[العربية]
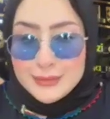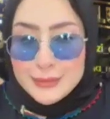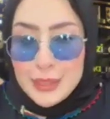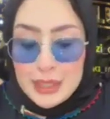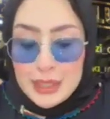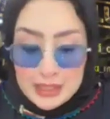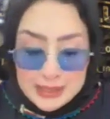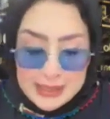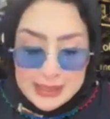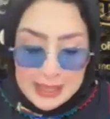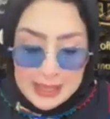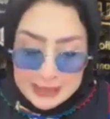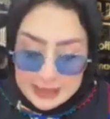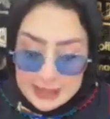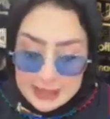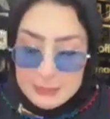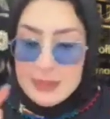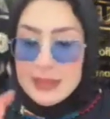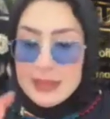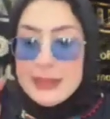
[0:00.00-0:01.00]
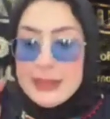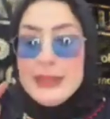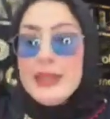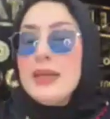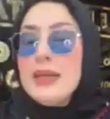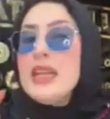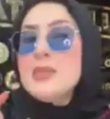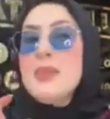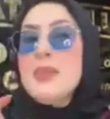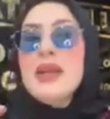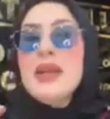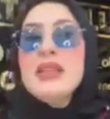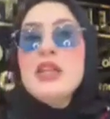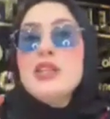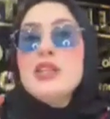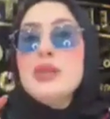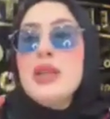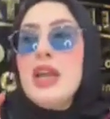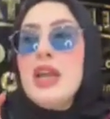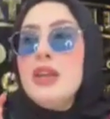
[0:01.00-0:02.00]
اوكي الغزاله ديالي بنات اللي دخلات
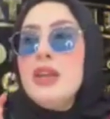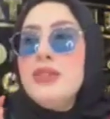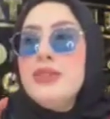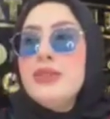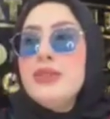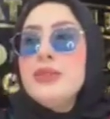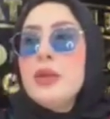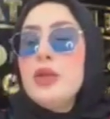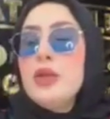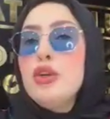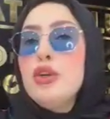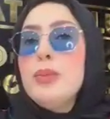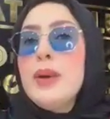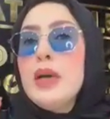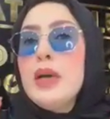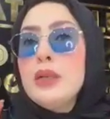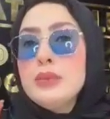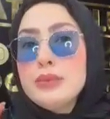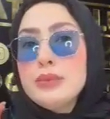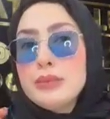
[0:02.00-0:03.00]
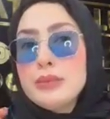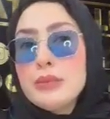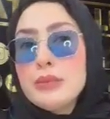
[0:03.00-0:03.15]
بارطاج لو لايف قلوبه